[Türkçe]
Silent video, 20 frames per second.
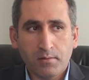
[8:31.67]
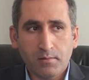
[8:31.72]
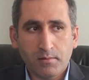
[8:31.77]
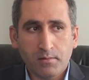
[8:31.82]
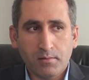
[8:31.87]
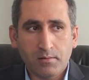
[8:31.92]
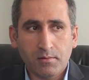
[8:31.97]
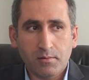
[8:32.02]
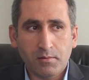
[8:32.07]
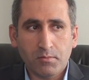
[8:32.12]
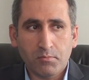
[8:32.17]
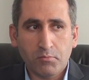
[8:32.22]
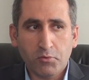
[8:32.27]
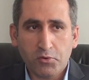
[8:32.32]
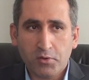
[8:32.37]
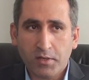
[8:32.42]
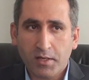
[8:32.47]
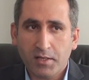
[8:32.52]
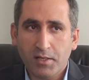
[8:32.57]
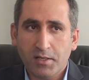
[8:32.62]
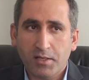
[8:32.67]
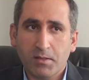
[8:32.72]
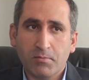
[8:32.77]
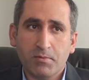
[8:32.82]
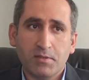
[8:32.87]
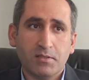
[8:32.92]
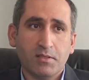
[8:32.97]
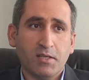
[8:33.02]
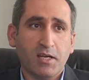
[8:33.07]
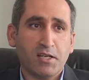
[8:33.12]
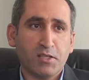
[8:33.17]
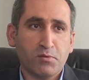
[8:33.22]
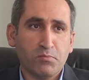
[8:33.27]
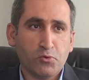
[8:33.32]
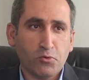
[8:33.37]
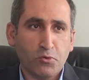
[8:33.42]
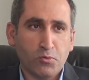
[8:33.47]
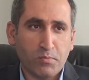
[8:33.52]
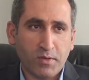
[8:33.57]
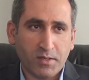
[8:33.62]
Ee, bu şekilde biz
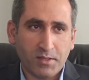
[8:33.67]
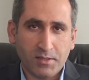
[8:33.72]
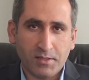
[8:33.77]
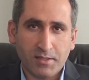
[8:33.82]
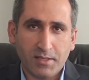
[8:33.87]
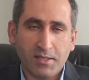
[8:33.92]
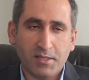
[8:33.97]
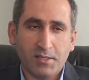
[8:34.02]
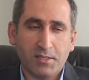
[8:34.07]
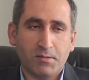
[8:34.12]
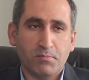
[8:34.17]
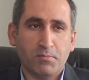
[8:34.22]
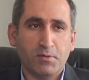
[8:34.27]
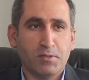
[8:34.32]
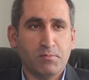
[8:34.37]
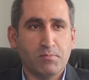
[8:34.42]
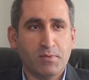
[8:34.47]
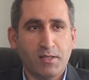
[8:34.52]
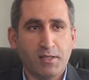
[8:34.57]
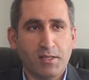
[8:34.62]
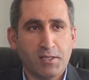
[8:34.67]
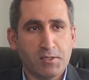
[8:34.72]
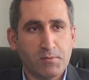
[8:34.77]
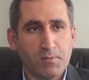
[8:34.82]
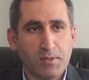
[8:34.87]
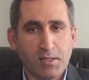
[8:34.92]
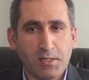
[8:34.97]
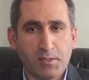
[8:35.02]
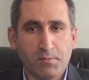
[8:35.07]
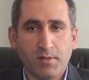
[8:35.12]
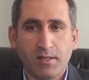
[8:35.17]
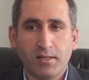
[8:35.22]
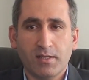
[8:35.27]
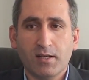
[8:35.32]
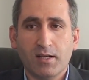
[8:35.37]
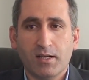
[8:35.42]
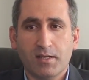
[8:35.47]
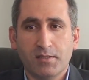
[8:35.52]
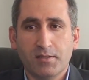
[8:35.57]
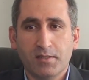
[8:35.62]
yardımcı olmak isteriz. Bizimle iletişime geçmeler
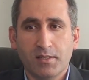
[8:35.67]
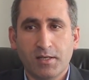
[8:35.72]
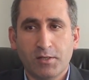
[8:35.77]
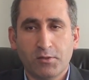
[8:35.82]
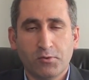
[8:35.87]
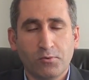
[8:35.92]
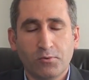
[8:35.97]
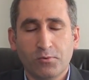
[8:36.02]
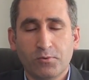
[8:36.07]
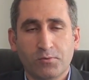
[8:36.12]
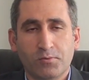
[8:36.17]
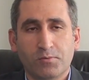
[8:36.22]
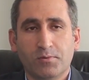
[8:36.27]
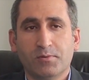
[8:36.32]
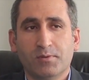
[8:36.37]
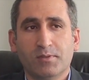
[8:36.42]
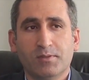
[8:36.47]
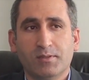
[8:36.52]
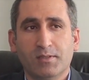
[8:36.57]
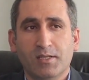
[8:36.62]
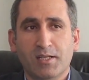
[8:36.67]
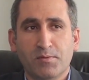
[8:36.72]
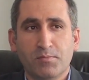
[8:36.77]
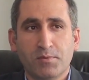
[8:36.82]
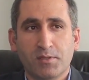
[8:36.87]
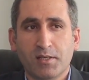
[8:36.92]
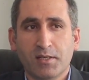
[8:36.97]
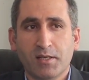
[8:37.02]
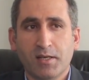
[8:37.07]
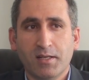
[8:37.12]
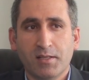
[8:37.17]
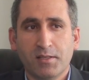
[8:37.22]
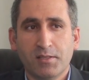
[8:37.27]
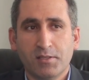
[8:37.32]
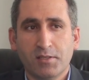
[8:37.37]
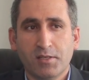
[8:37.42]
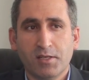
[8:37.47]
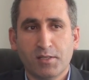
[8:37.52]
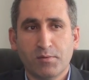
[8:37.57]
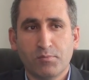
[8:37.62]
halinde her türlü elimizden
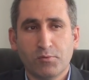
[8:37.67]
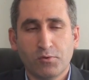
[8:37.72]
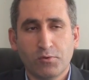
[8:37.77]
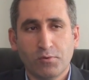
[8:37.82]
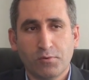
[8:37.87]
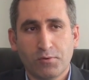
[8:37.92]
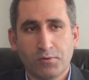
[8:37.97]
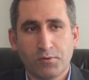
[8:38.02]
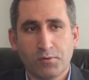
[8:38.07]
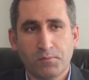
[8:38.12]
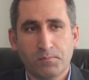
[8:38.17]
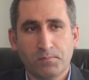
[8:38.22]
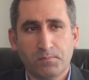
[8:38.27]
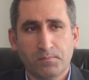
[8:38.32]
geldiğince yardımcı oluruz. Evet.